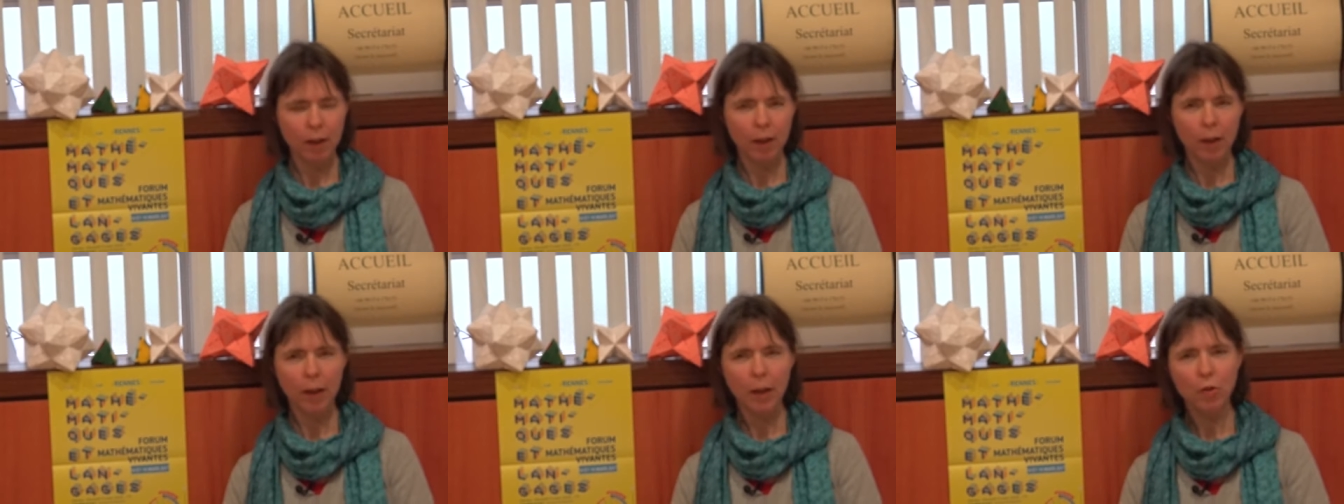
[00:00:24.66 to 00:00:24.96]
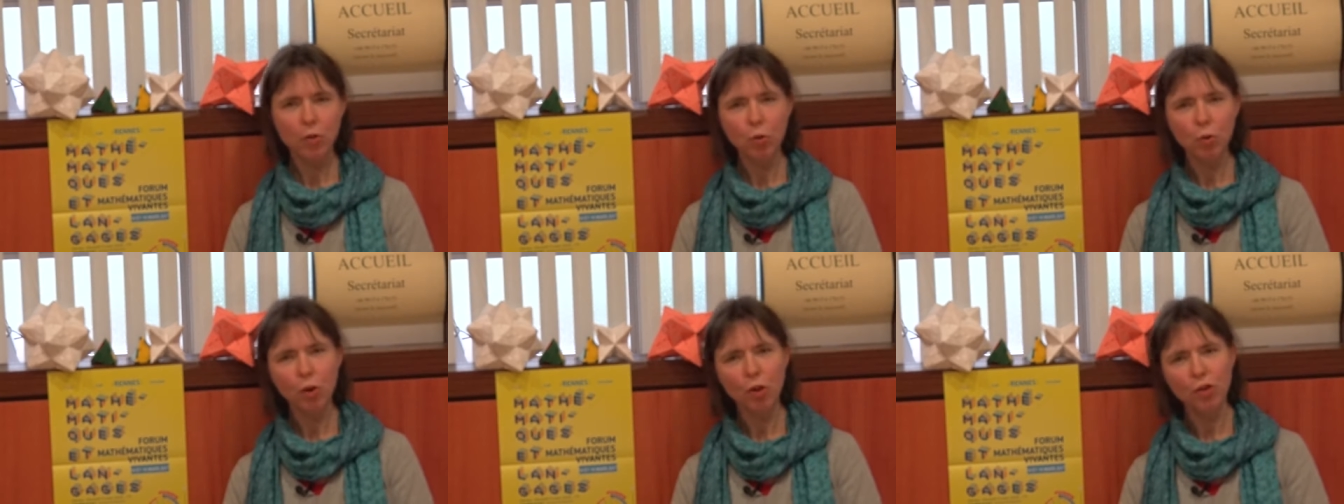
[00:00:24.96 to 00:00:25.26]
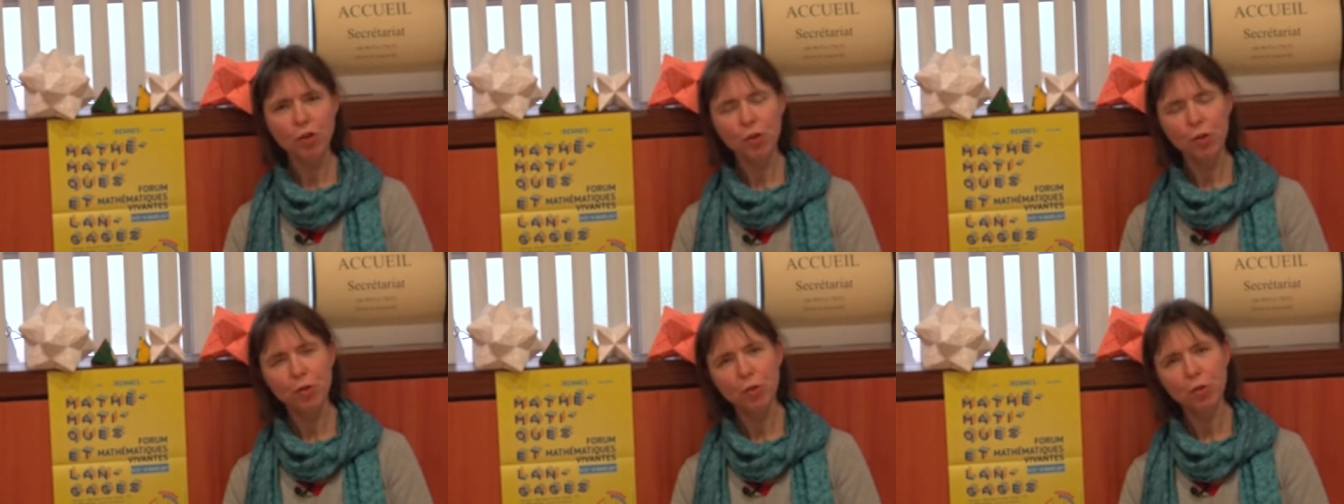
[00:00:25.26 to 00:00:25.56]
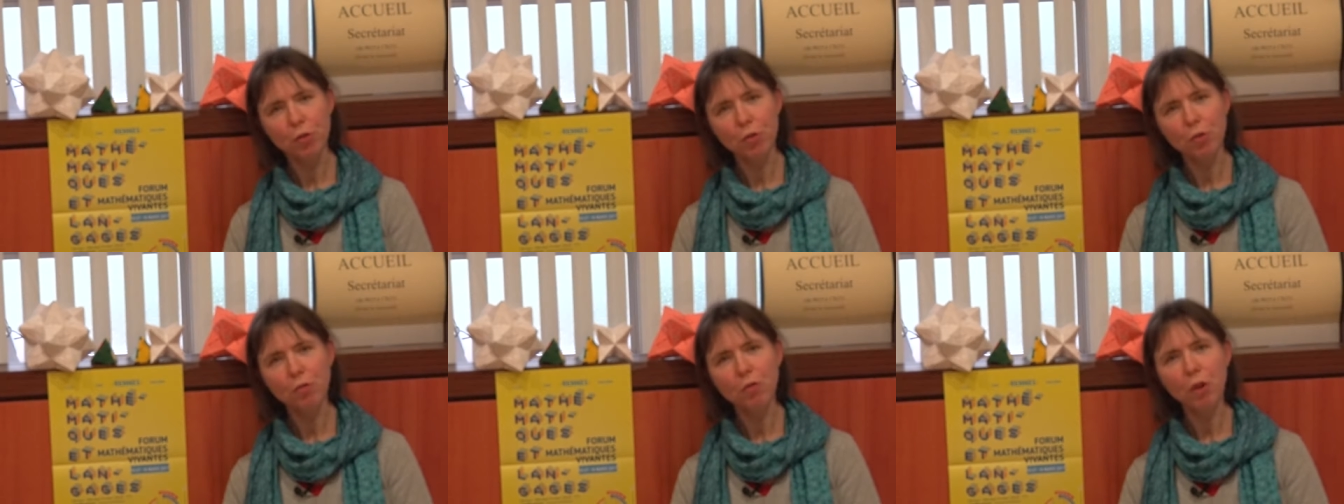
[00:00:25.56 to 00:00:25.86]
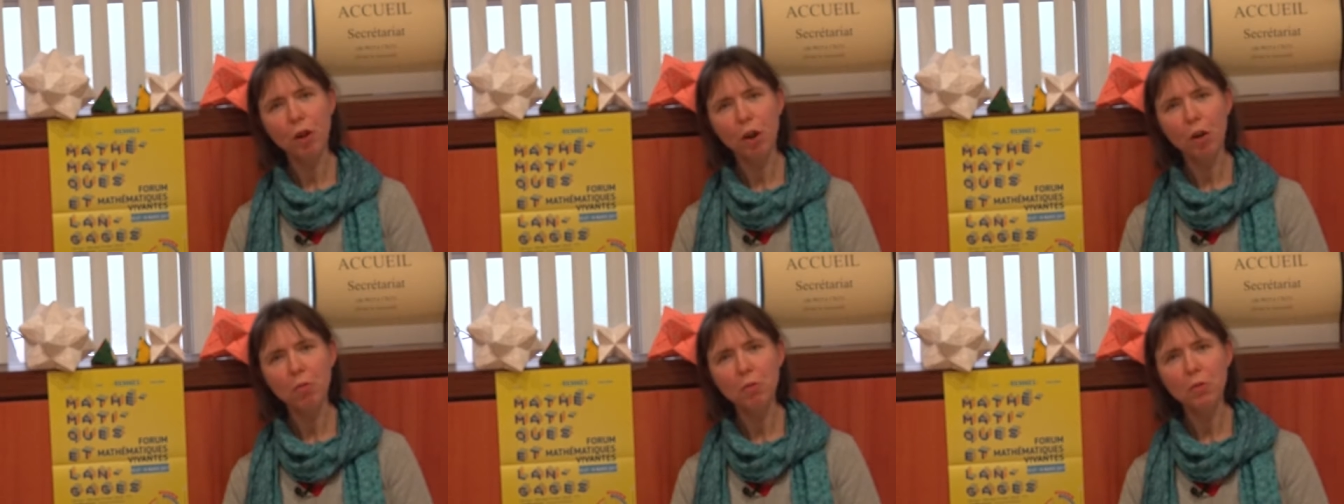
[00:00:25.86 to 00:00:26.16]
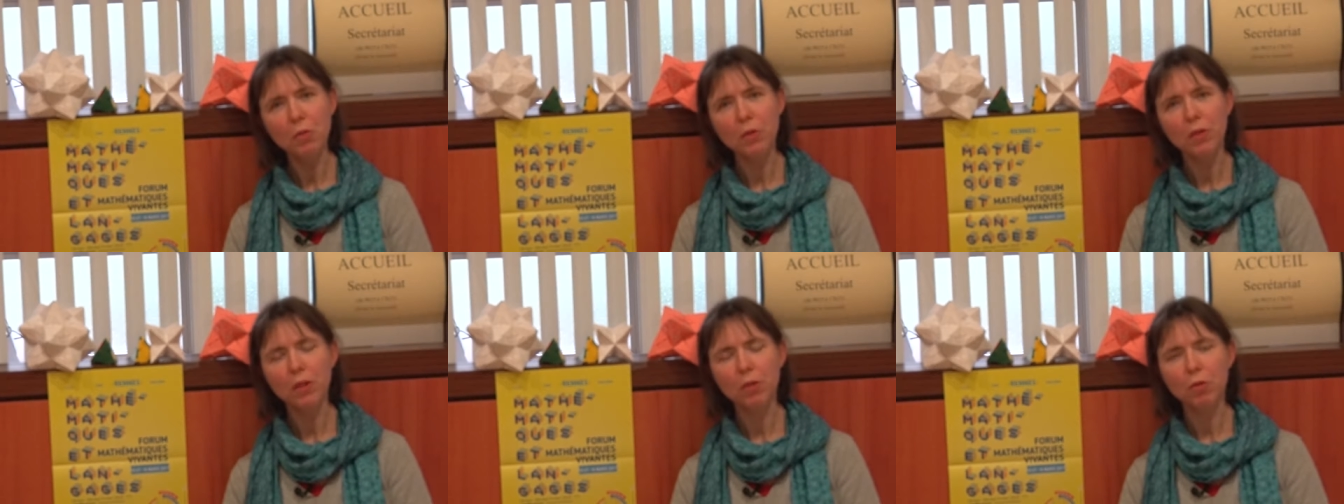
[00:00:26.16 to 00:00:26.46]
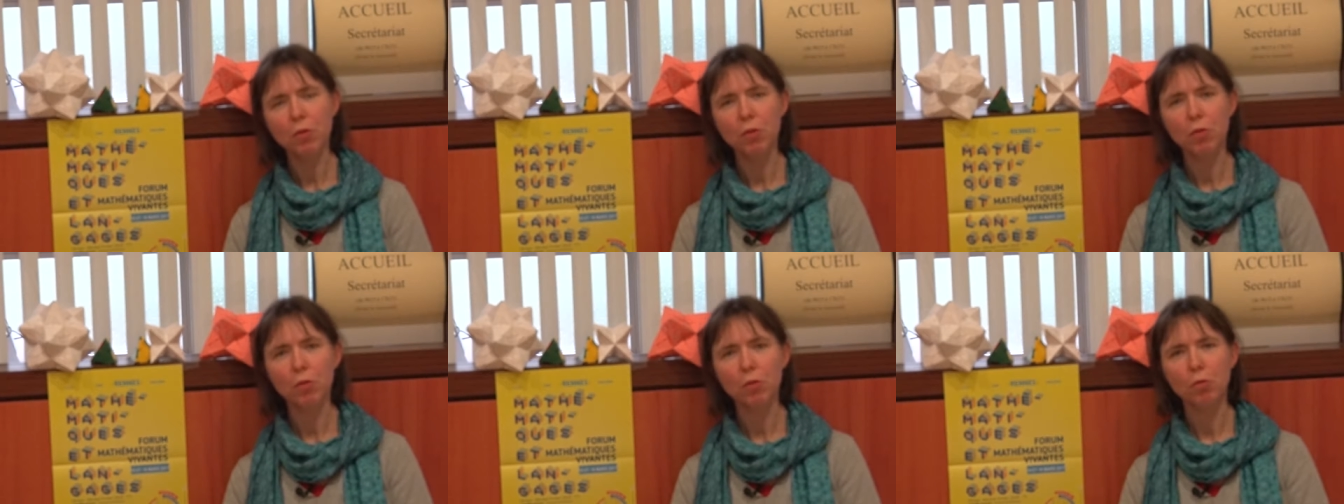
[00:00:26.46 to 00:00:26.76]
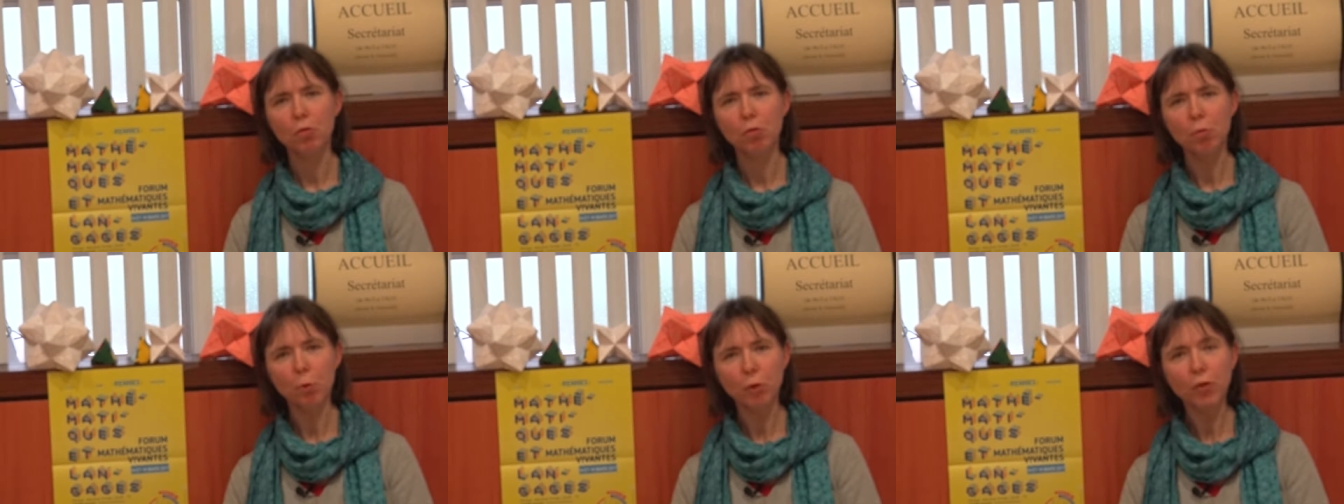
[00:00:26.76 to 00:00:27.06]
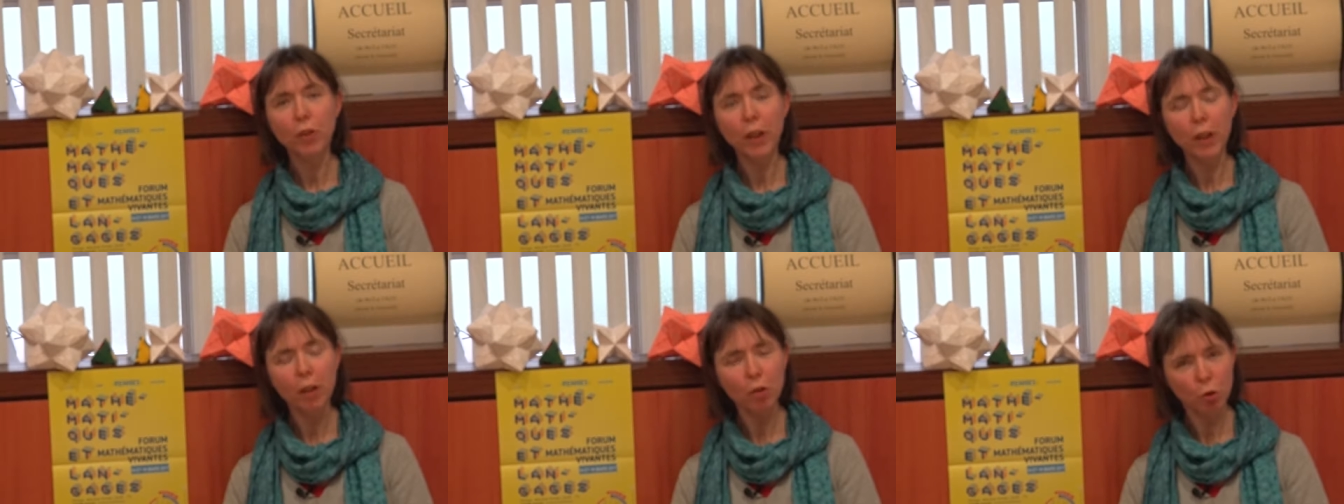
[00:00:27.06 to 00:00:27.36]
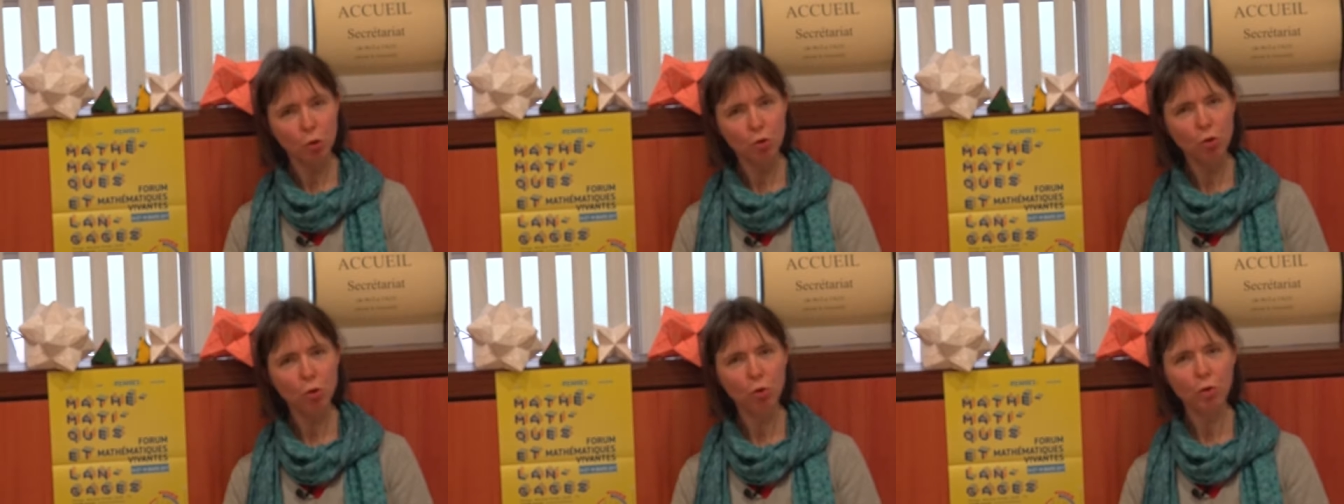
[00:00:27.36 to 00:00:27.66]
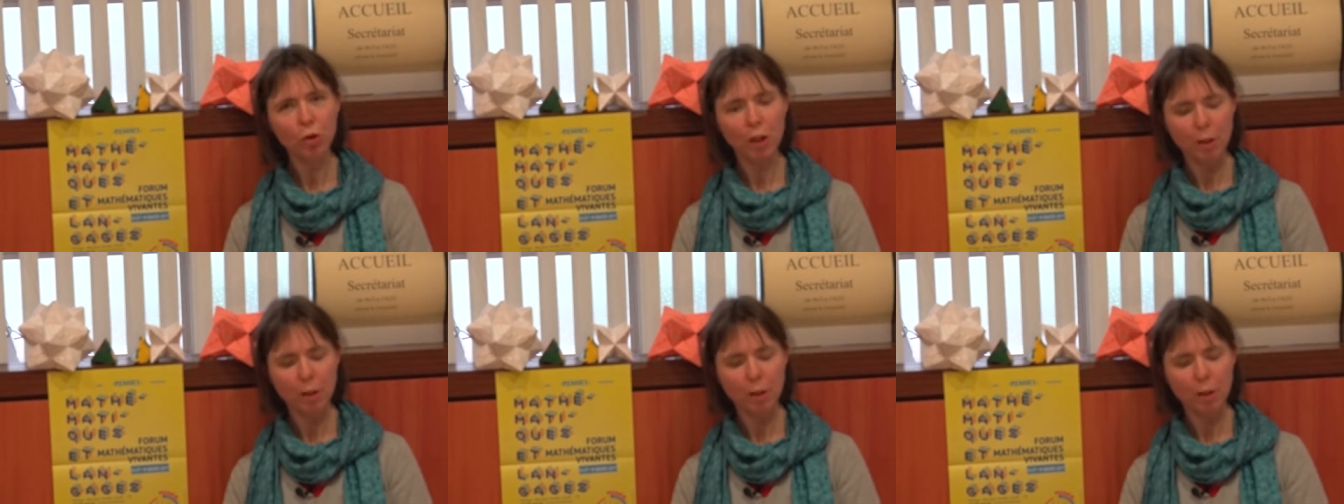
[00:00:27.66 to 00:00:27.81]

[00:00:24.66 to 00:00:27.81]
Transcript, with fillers: et tout l'enjeu de ce forum, c'est de vous montrer que non,